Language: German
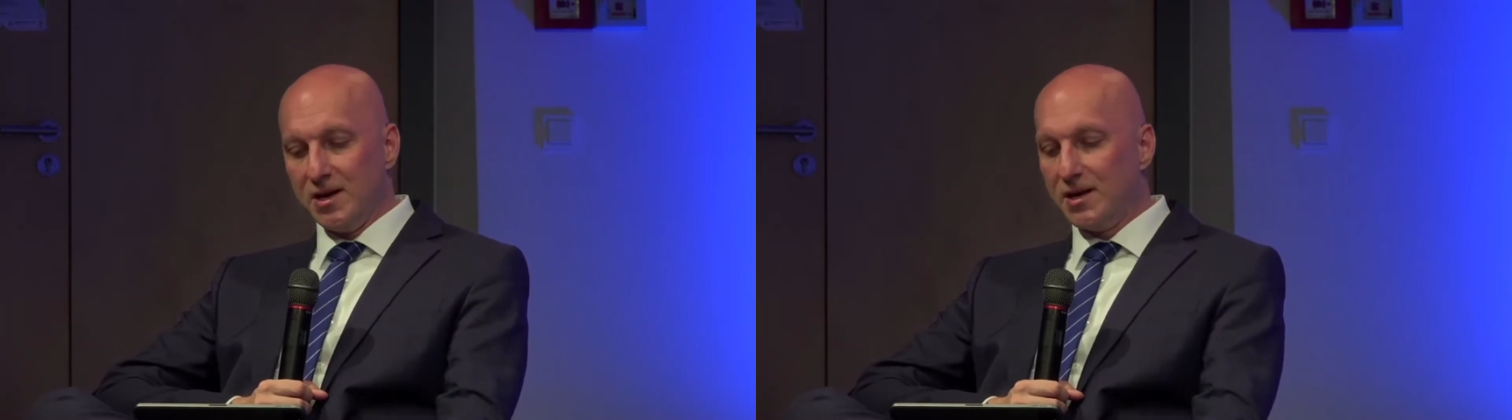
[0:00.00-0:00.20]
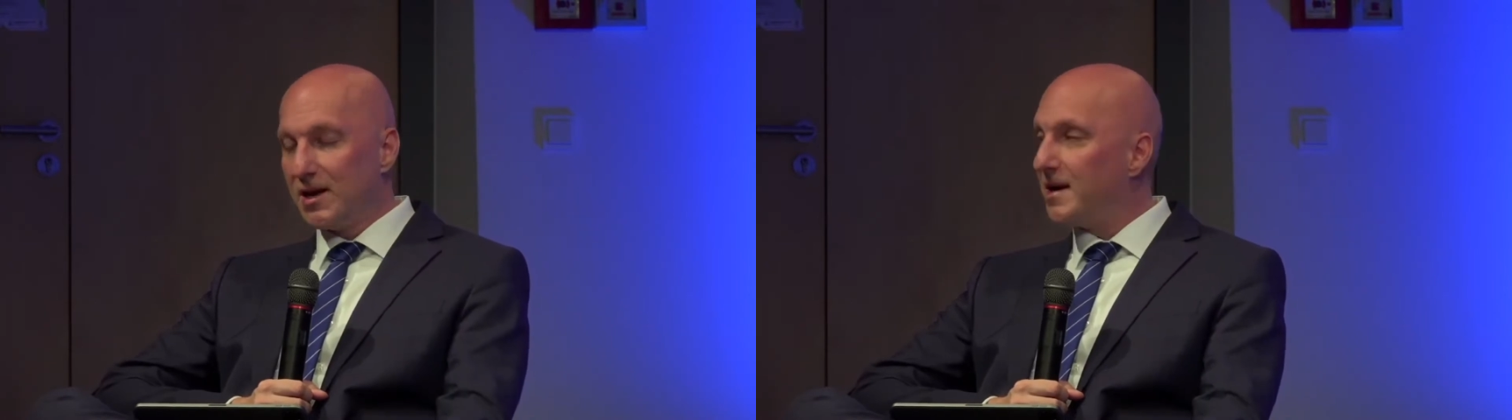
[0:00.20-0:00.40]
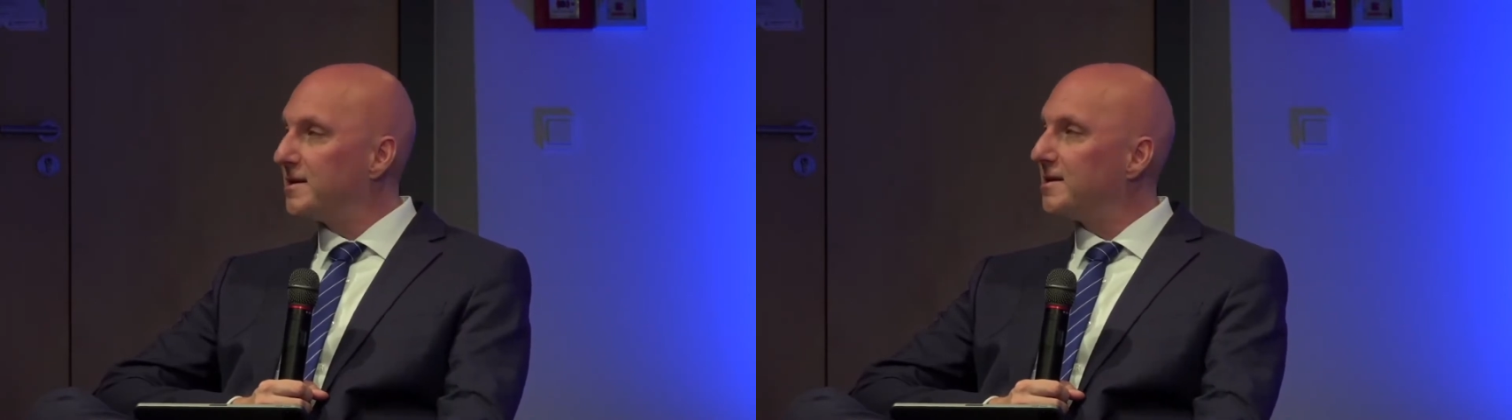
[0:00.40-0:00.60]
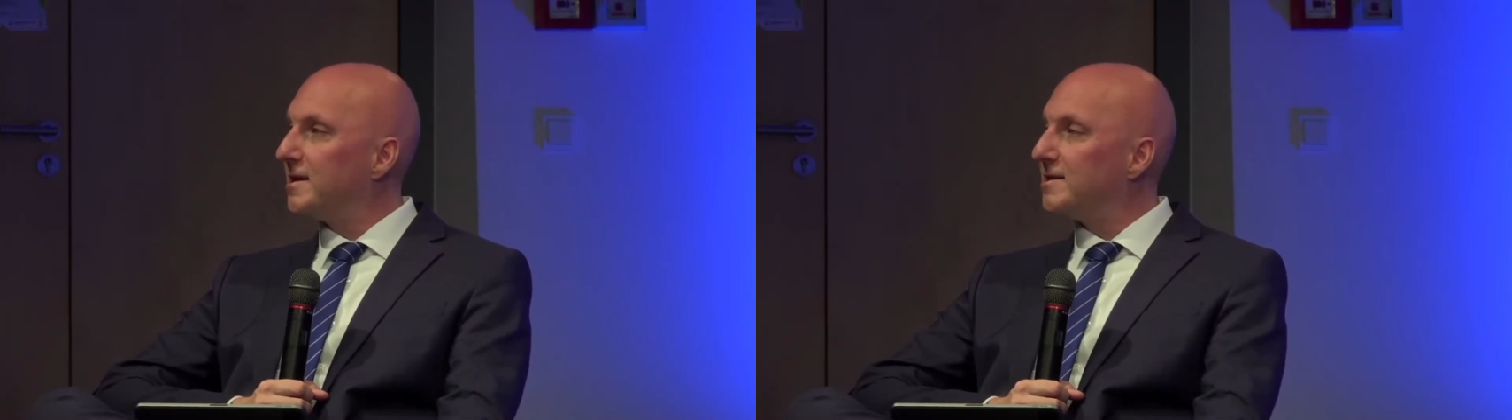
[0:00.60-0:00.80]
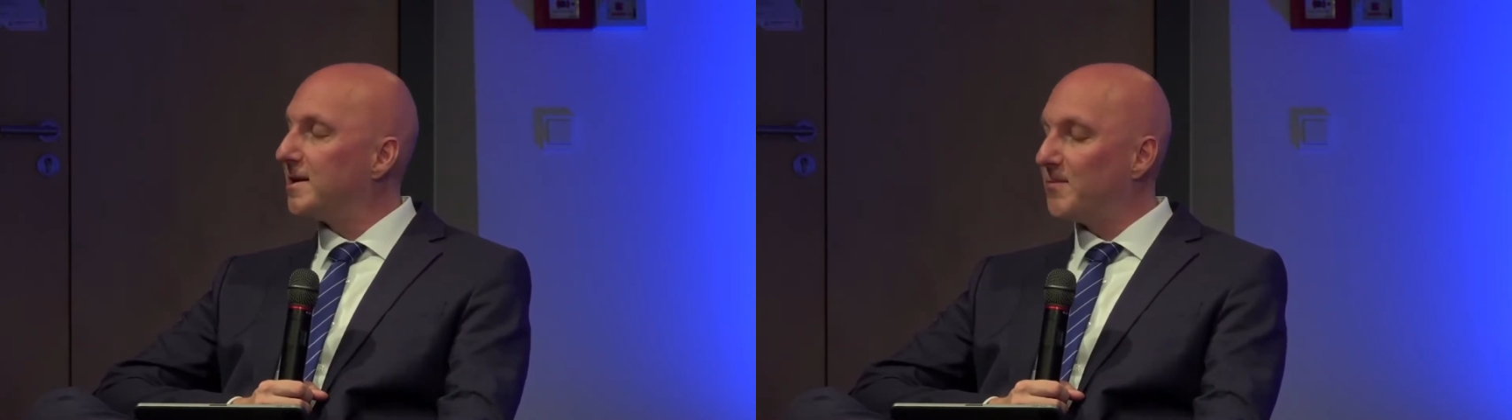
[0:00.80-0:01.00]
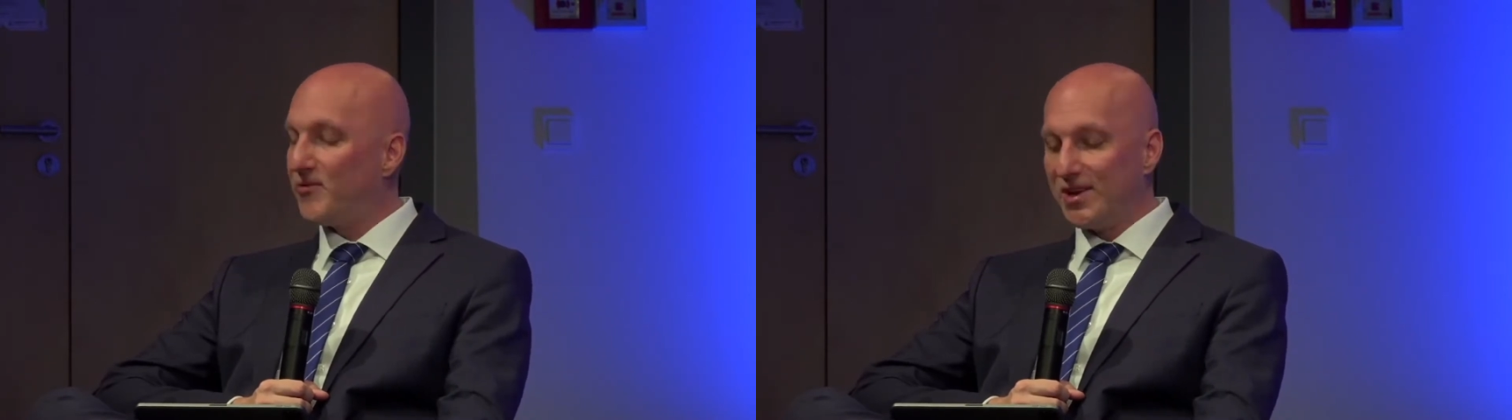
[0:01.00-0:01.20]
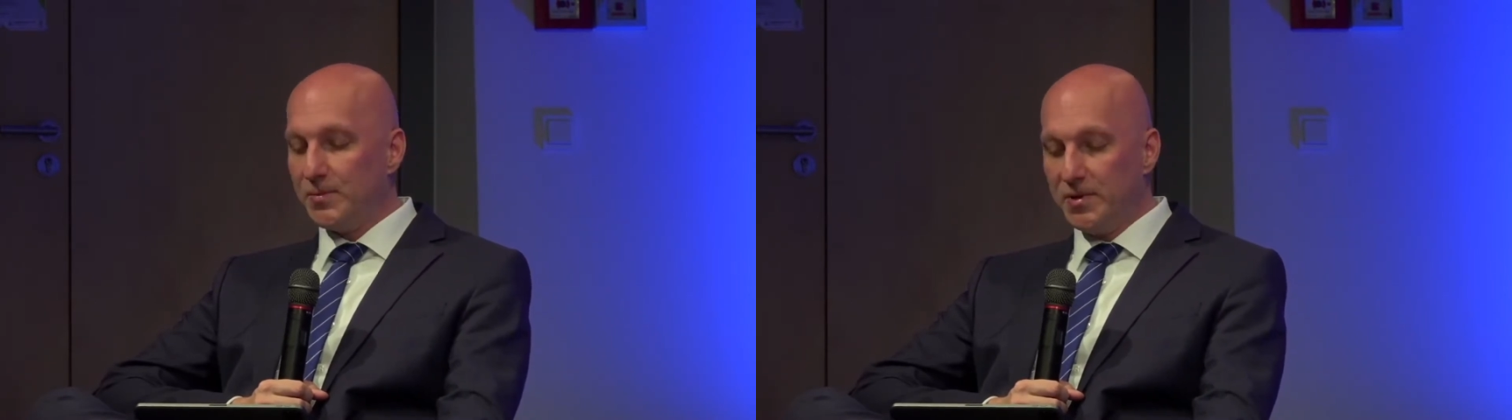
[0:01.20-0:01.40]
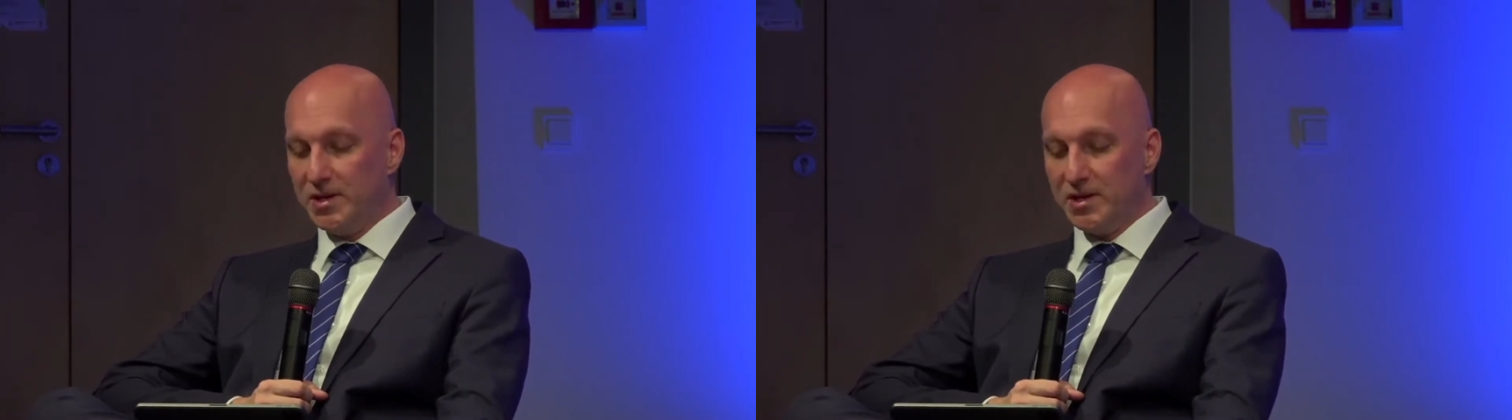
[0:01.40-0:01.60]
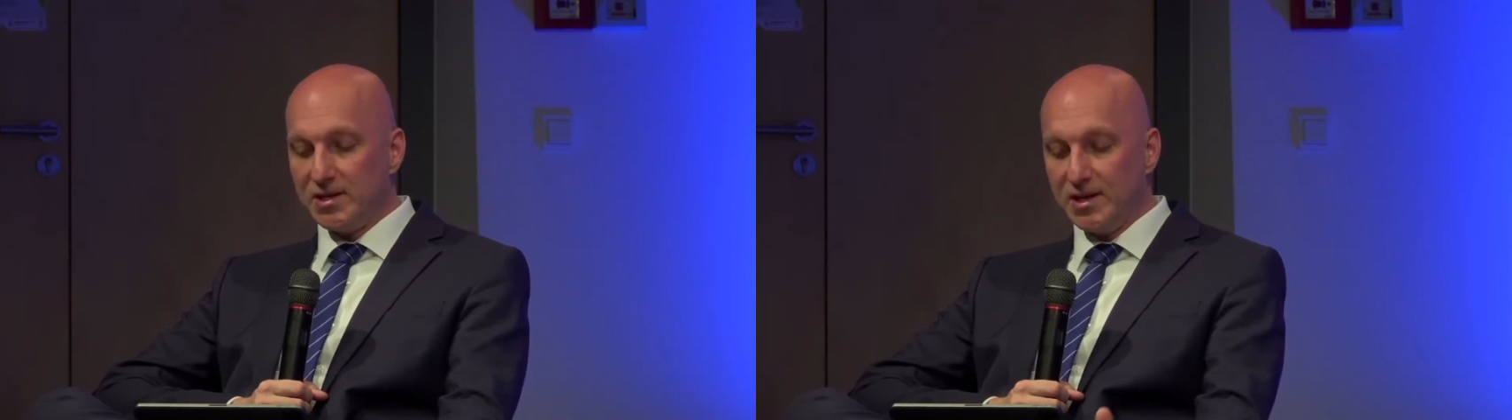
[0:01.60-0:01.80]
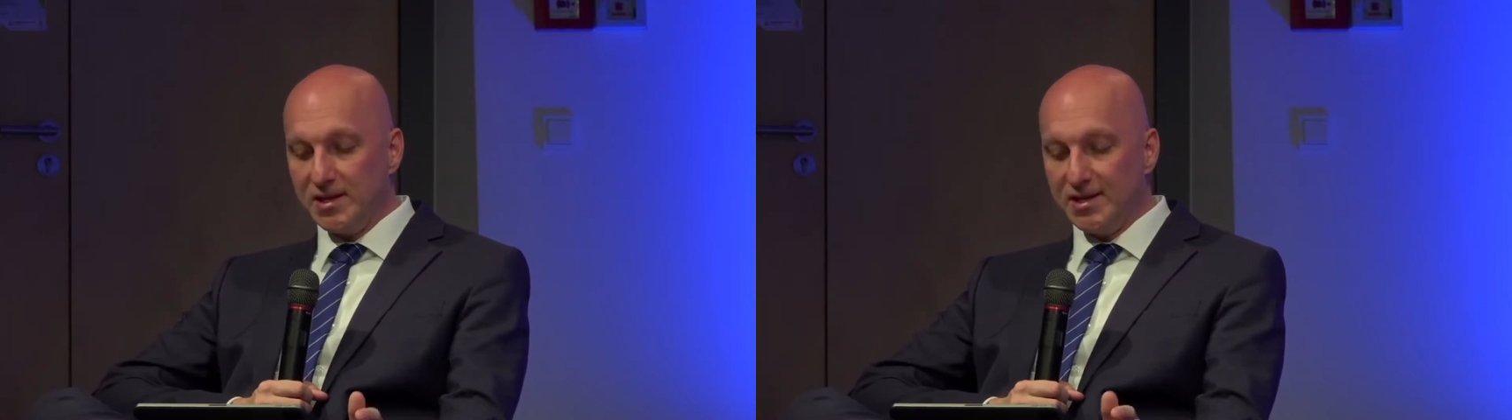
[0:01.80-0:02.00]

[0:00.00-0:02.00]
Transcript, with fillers: gerade genannt haben. Wann bin ich denn